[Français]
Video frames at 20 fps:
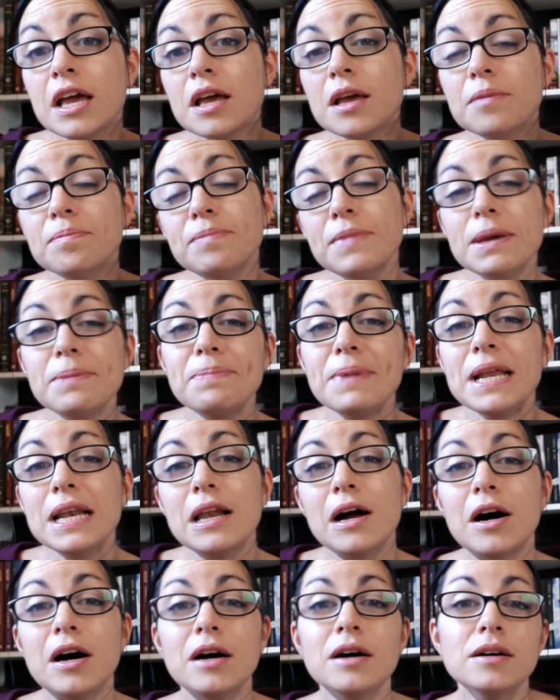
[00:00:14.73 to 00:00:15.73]

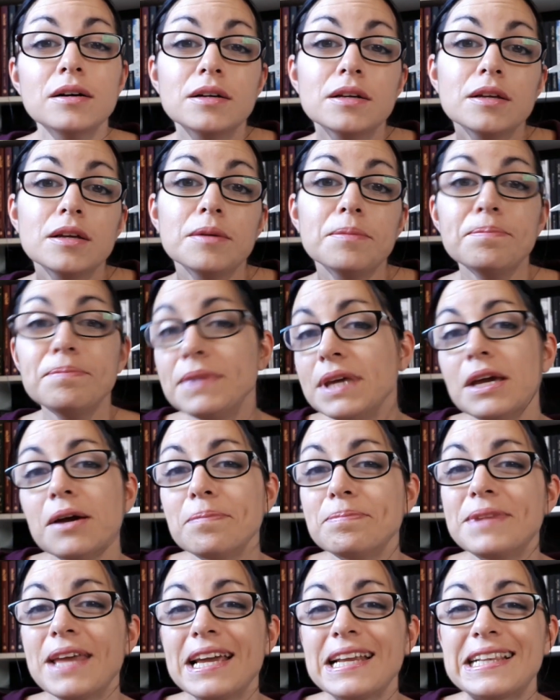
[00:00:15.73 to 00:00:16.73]
mi-bilan,
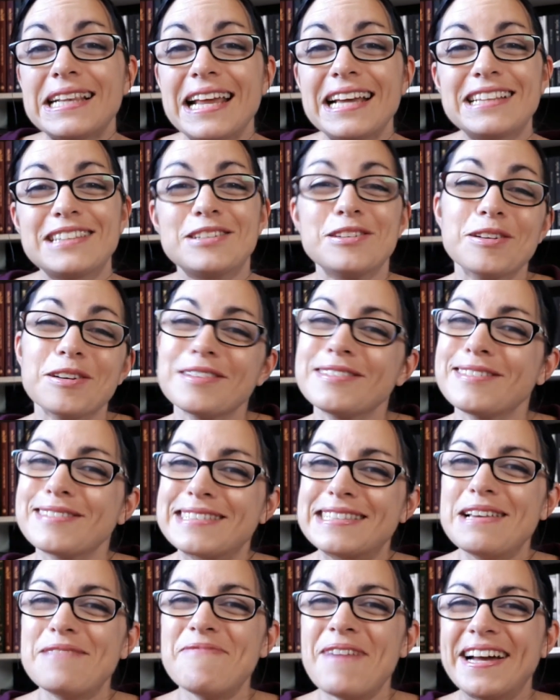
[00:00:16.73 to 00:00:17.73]
mi-update lecture, donc
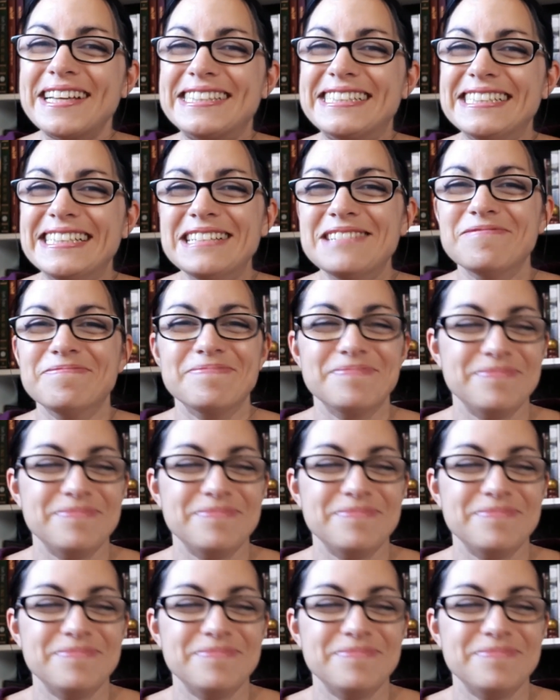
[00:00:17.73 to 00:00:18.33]
c'est parti